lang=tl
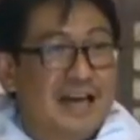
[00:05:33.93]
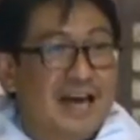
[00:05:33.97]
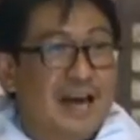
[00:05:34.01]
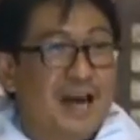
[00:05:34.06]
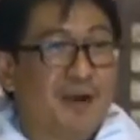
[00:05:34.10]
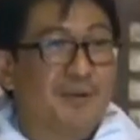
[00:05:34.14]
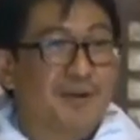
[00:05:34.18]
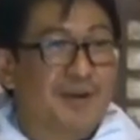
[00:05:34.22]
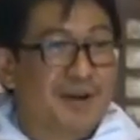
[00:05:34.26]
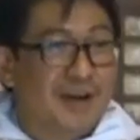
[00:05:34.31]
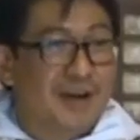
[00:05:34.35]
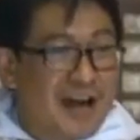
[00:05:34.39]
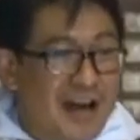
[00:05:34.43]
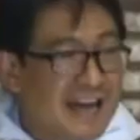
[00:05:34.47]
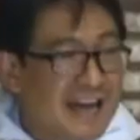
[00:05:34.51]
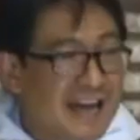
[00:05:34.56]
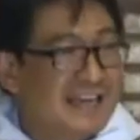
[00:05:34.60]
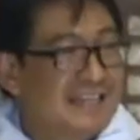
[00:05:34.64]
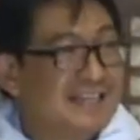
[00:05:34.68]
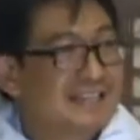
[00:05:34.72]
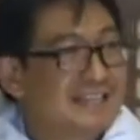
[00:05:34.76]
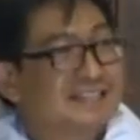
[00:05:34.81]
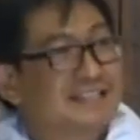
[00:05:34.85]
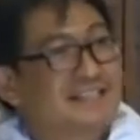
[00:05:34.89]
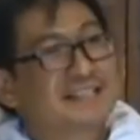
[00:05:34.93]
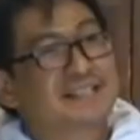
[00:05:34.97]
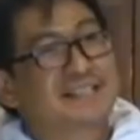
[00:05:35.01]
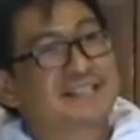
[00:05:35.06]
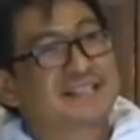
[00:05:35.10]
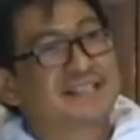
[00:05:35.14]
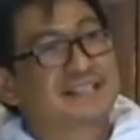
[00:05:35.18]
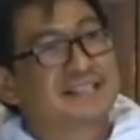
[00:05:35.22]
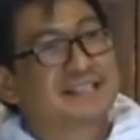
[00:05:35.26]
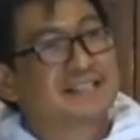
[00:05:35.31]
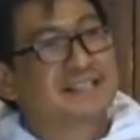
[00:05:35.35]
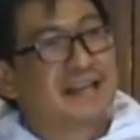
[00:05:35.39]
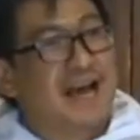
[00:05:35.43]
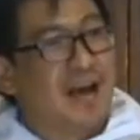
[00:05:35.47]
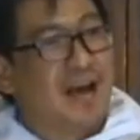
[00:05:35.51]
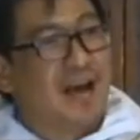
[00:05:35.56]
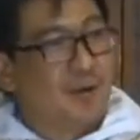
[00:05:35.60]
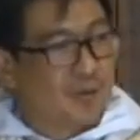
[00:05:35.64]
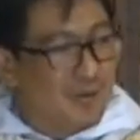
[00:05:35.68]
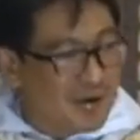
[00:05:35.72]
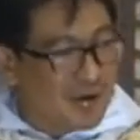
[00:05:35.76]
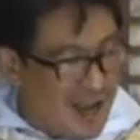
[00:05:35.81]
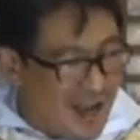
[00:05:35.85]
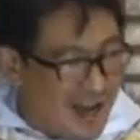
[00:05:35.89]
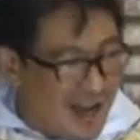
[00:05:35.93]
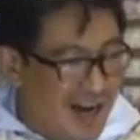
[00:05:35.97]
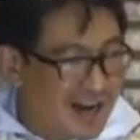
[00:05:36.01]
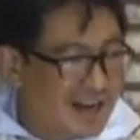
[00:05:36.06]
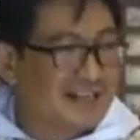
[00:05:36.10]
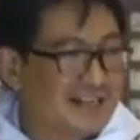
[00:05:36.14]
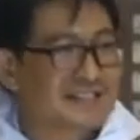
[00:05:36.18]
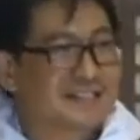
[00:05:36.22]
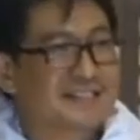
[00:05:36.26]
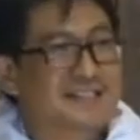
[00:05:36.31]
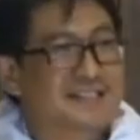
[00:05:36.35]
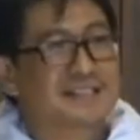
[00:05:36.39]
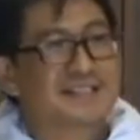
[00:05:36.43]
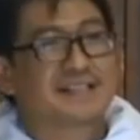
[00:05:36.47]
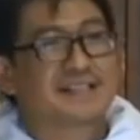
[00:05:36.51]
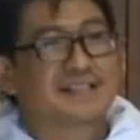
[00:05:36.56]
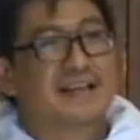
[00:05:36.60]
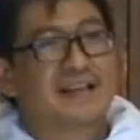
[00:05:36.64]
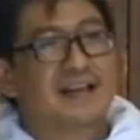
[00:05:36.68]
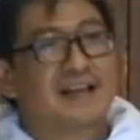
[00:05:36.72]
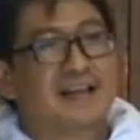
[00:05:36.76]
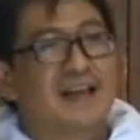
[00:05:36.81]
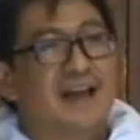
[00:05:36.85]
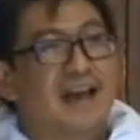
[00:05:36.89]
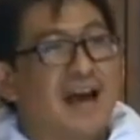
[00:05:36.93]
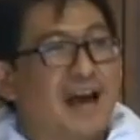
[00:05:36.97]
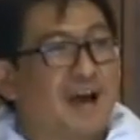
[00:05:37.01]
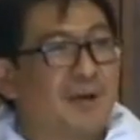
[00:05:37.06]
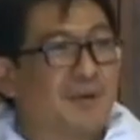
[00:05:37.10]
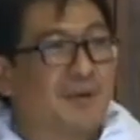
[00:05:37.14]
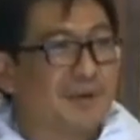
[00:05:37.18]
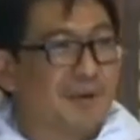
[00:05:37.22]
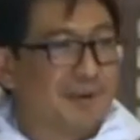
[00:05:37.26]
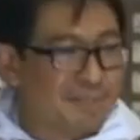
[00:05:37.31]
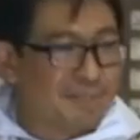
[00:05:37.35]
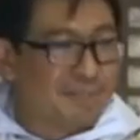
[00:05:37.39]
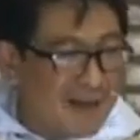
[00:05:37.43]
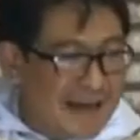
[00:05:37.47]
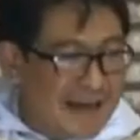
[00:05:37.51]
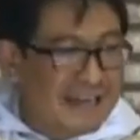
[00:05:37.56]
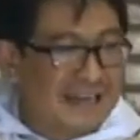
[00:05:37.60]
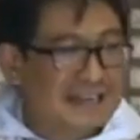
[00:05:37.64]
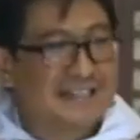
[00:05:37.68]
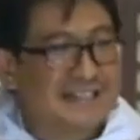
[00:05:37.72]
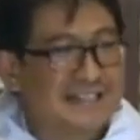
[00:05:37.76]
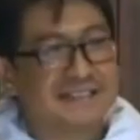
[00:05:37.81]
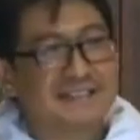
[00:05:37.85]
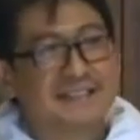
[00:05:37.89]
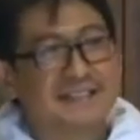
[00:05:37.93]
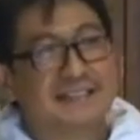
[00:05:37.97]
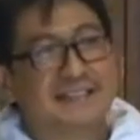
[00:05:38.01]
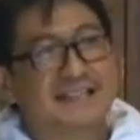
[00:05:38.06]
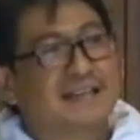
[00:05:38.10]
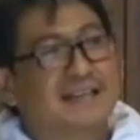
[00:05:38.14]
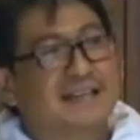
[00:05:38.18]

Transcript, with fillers: Our eyes, our hearts, our mind